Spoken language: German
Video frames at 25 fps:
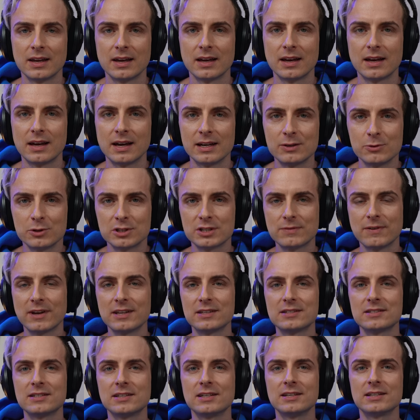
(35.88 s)

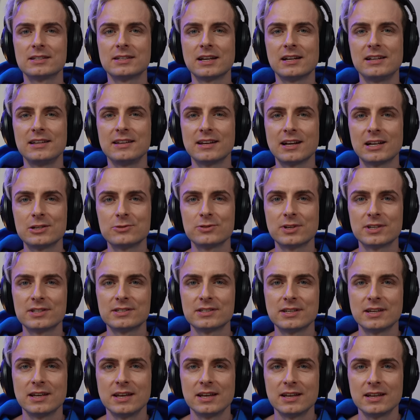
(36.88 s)
21, da liegen also
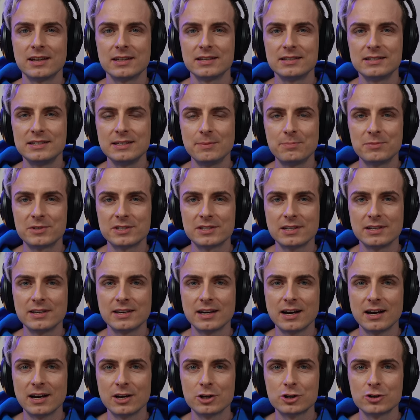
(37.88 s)
jetzt 17
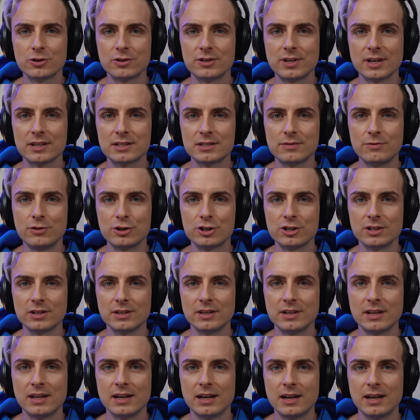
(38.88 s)
Jahre schon dazwischen.